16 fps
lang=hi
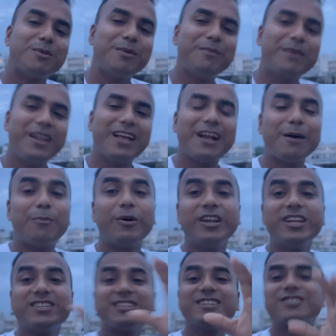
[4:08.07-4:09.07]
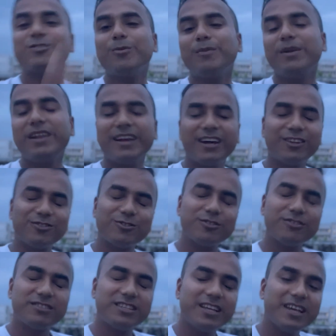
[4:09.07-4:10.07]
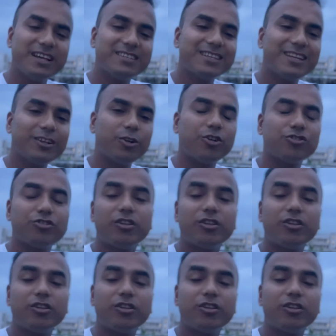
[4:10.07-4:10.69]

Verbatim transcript: भी मिलेगा बोनस किसको मिलेगा दोस्तों छः हज़ार नौ